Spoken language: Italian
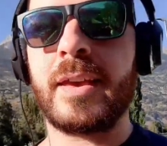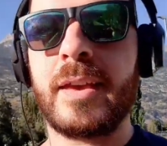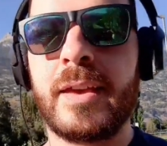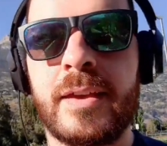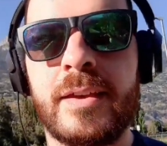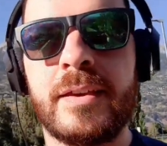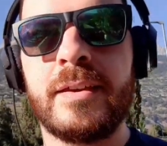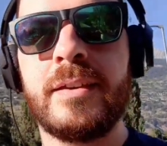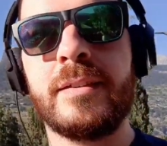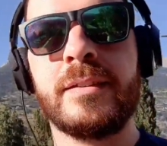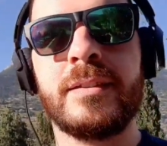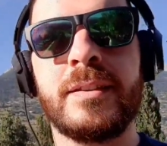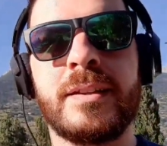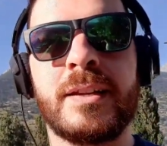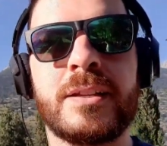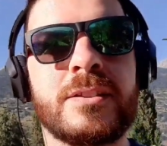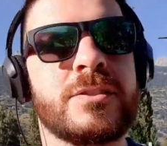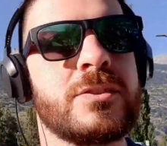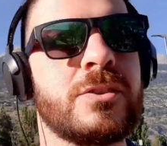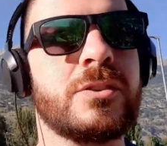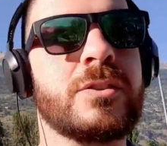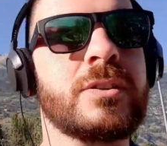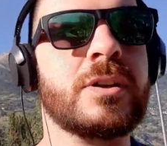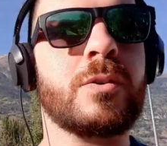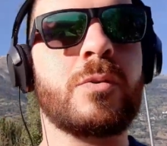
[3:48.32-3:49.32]
che nella
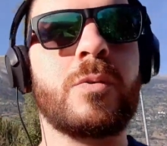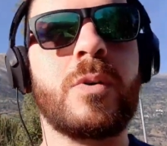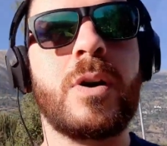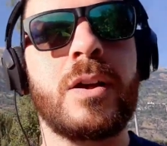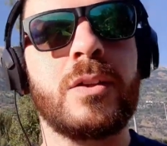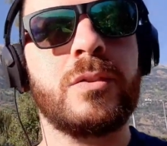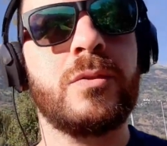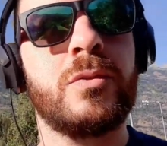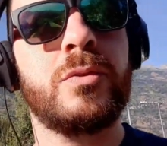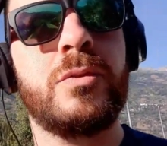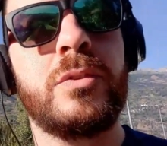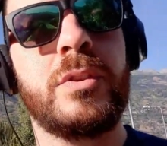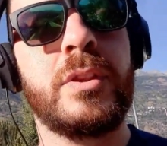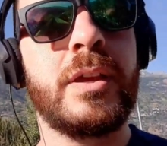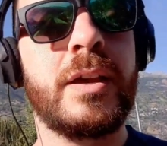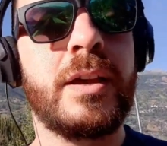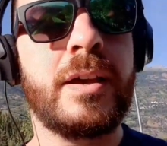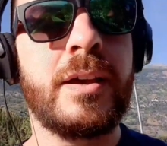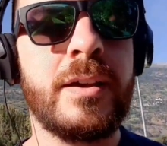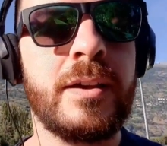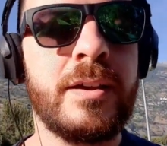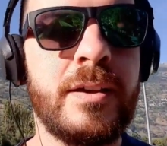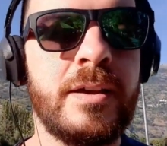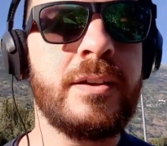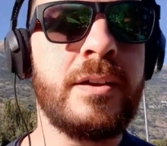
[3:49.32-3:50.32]
zona qua non,
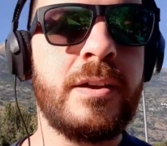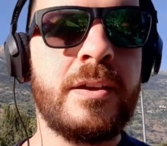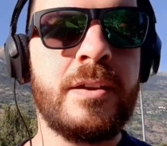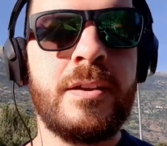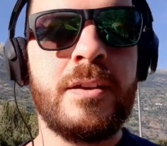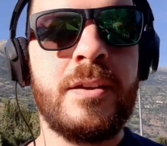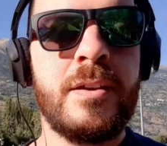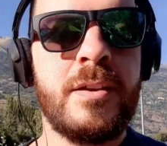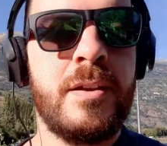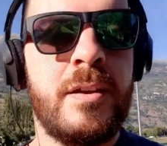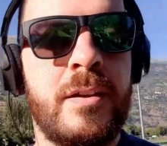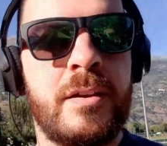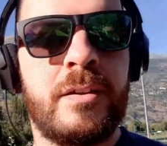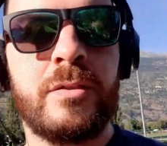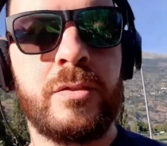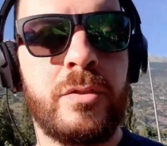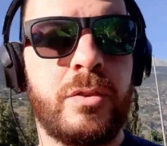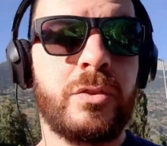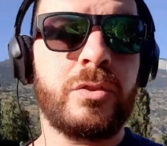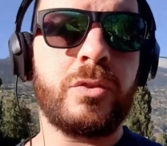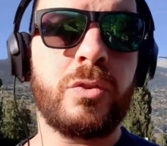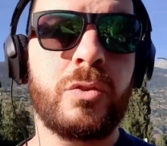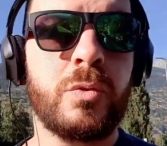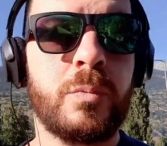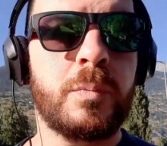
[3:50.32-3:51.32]
non
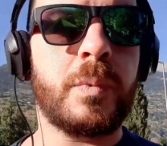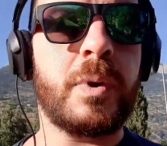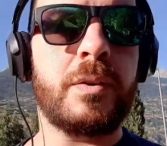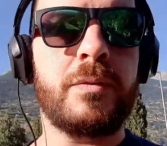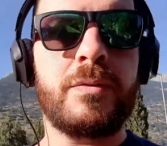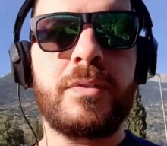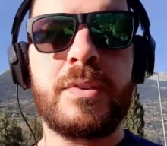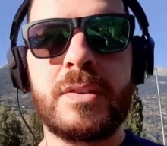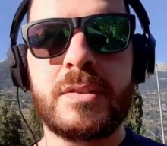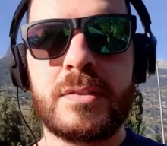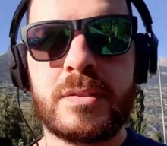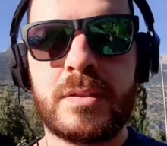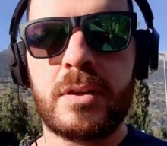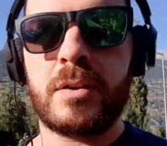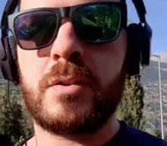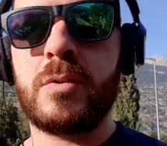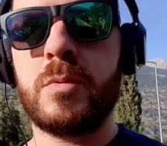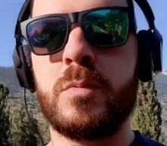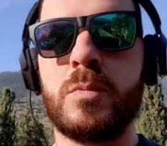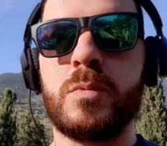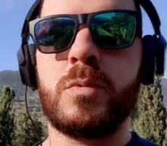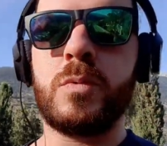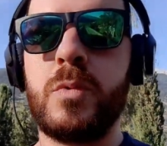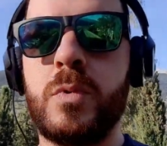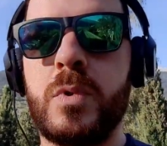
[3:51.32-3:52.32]
si sono mai viste
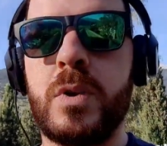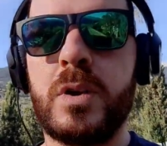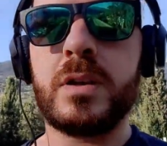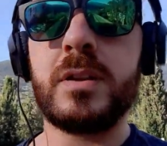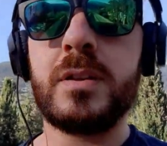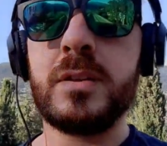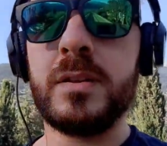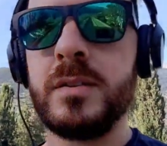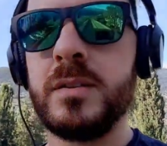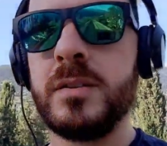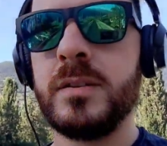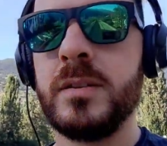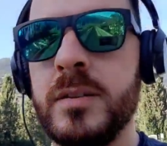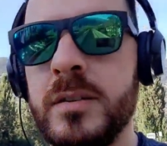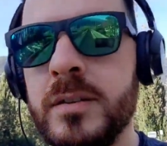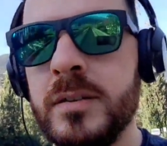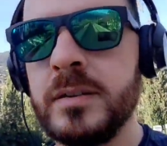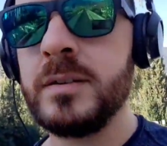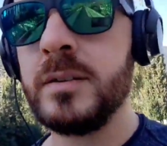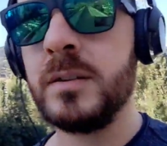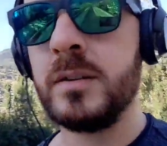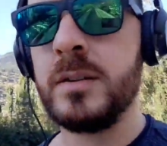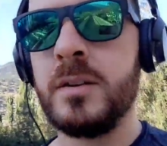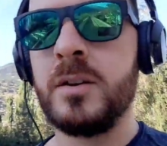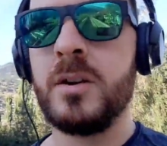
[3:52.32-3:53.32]
comunque
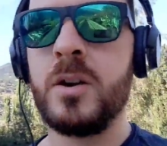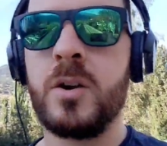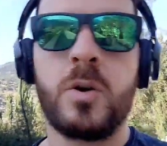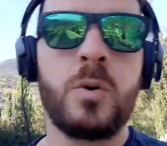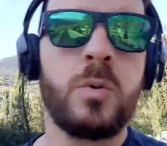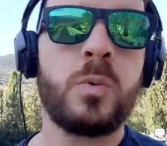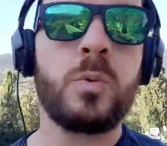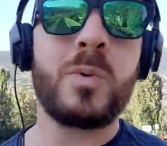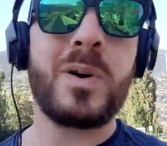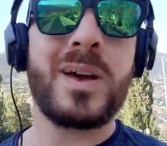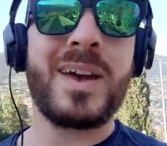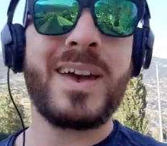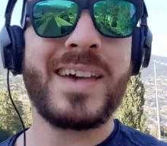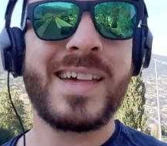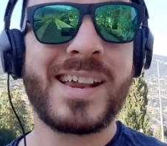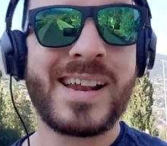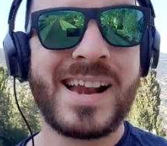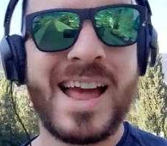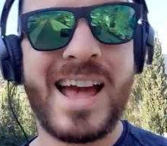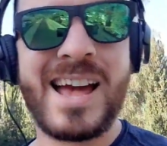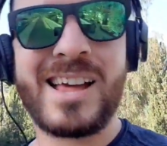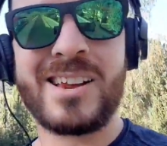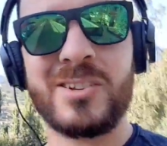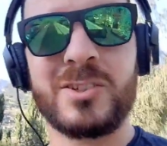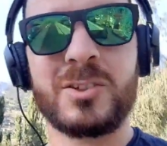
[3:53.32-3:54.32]
comunque è
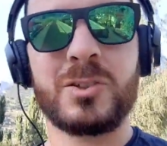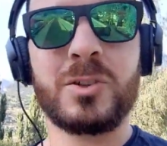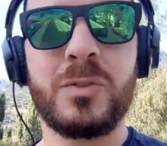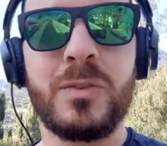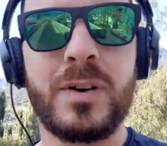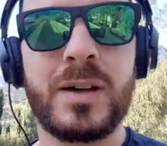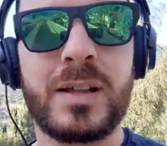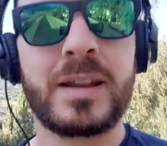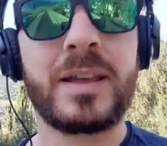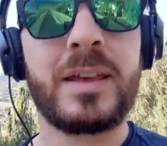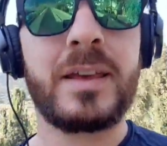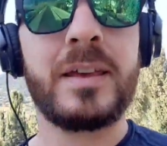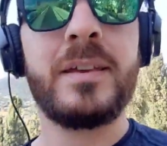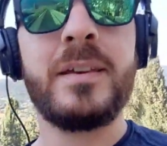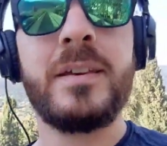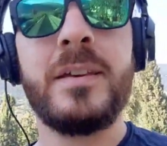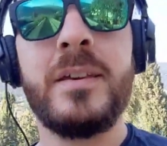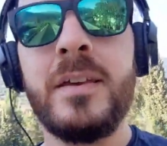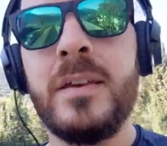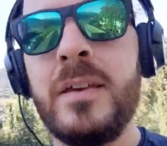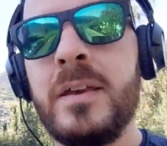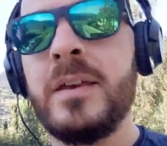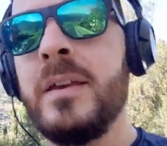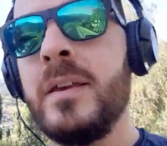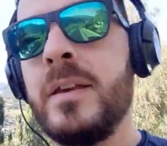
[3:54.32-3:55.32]
raro trovare
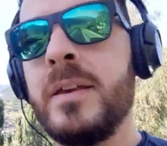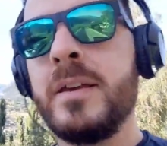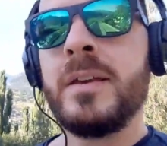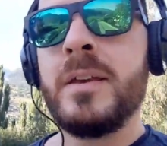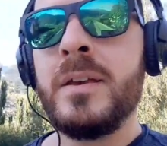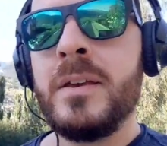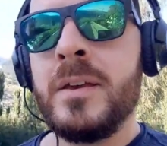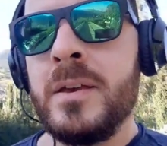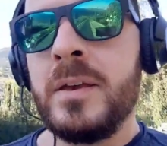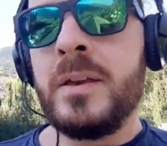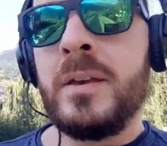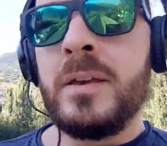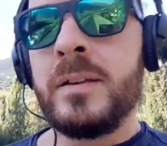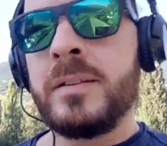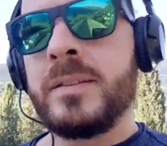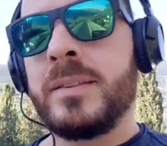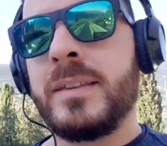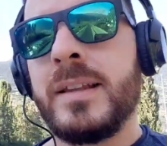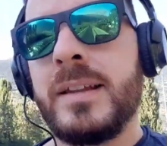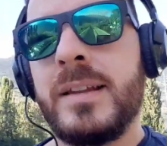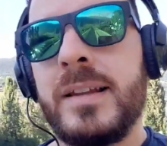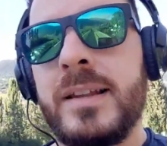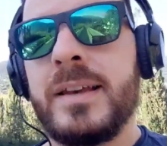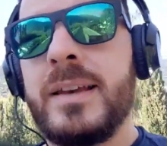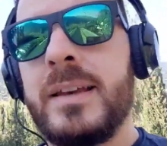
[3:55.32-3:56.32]

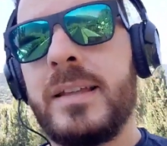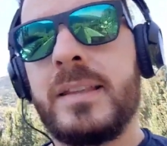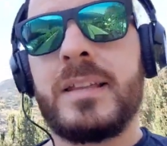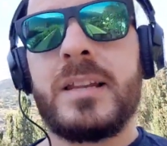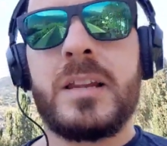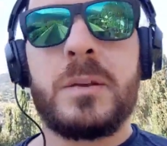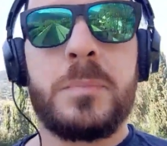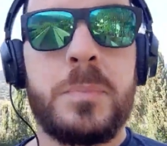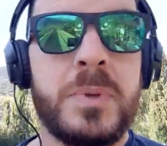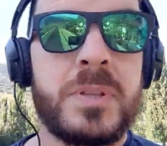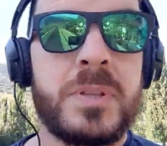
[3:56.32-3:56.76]
delle, delle